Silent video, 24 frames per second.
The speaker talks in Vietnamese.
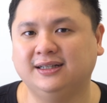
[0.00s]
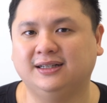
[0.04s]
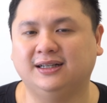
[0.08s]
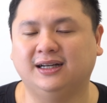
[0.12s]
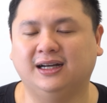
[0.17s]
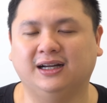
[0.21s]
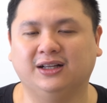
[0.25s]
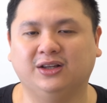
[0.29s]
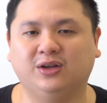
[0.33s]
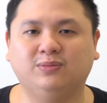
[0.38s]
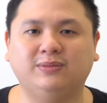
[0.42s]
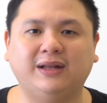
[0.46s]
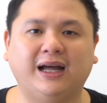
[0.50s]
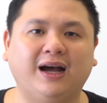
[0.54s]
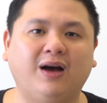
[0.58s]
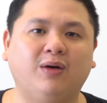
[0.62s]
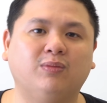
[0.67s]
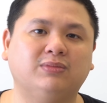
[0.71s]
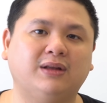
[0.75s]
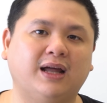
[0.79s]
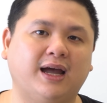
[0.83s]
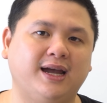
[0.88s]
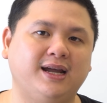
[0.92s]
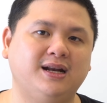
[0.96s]
à, chúng ta
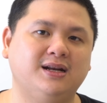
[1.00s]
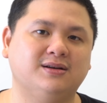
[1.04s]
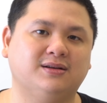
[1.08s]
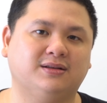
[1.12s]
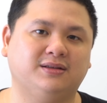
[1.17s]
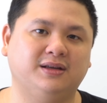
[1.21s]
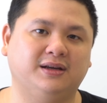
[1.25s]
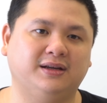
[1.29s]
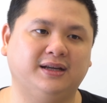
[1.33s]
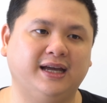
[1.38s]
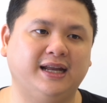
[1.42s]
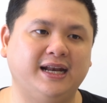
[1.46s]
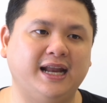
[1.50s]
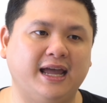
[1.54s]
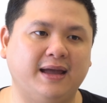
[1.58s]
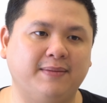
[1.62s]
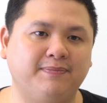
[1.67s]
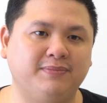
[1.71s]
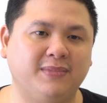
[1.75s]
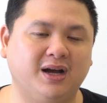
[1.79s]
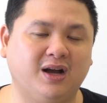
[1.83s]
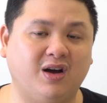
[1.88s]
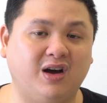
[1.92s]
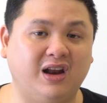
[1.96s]
không thấy được những cái
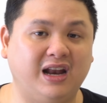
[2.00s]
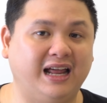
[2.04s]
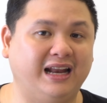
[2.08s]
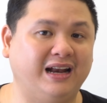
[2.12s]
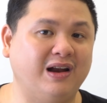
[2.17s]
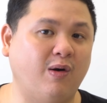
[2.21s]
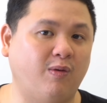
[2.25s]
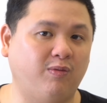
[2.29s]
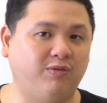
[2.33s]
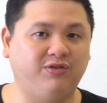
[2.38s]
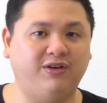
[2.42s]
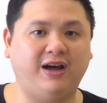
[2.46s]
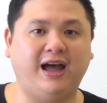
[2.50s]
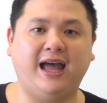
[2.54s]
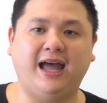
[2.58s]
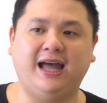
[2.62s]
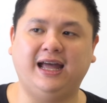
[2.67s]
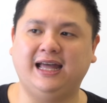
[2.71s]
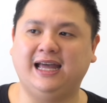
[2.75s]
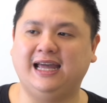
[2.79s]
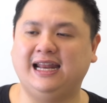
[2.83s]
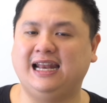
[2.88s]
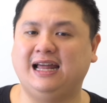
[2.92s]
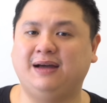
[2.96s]
điểm mà gọi là đột phá
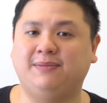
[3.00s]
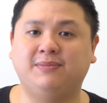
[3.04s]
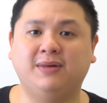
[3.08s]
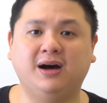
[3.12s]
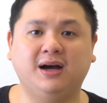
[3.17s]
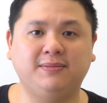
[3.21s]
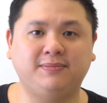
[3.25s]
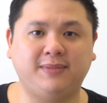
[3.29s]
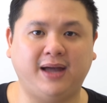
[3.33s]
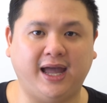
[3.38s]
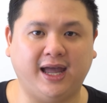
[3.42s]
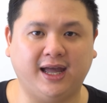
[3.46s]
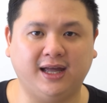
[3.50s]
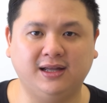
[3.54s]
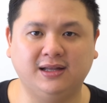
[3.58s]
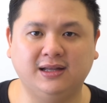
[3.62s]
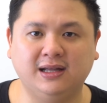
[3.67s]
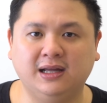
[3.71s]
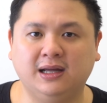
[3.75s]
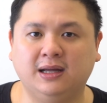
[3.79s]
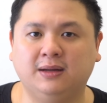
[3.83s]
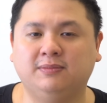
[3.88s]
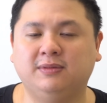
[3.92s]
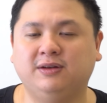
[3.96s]
hay là mới mẻ
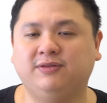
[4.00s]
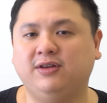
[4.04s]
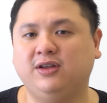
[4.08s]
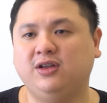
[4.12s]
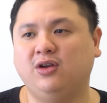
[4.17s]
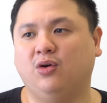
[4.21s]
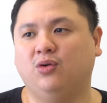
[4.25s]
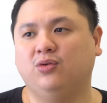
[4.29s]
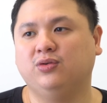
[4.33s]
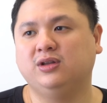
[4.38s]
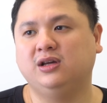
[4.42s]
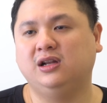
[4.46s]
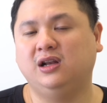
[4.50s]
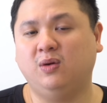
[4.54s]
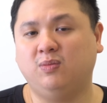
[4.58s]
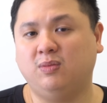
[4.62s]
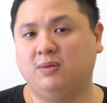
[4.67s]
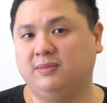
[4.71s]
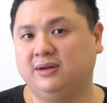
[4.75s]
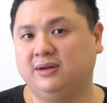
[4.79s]
mình ví dụ như lúc mà